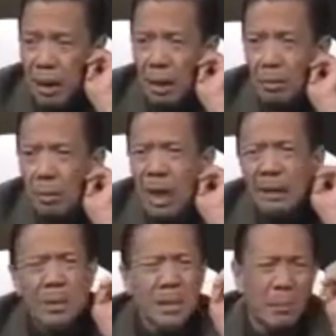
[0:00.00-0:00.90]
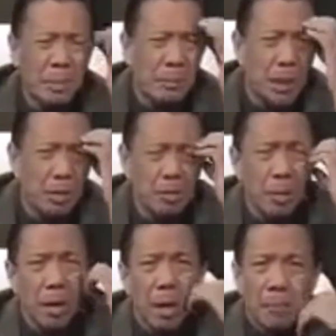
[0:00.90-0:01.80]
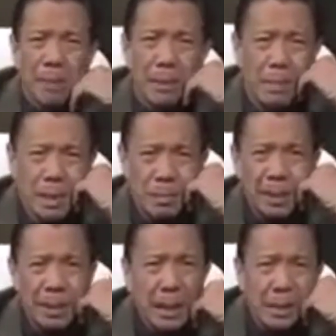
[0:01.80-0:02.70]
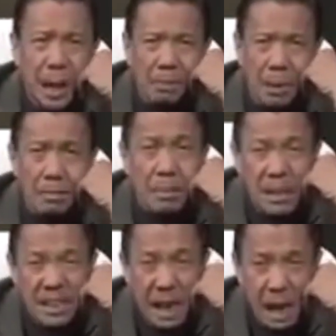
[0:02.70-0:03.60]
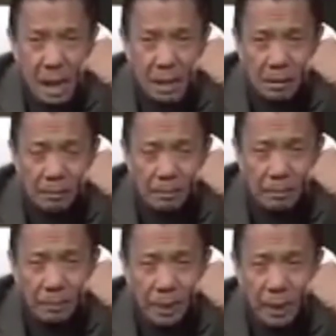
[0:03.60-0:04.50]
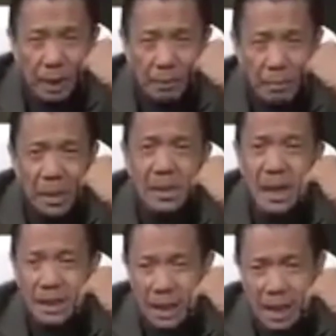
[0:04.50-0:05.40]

Eh, wala naman sa Biblia yung pati ba naman tandang may misa. Misa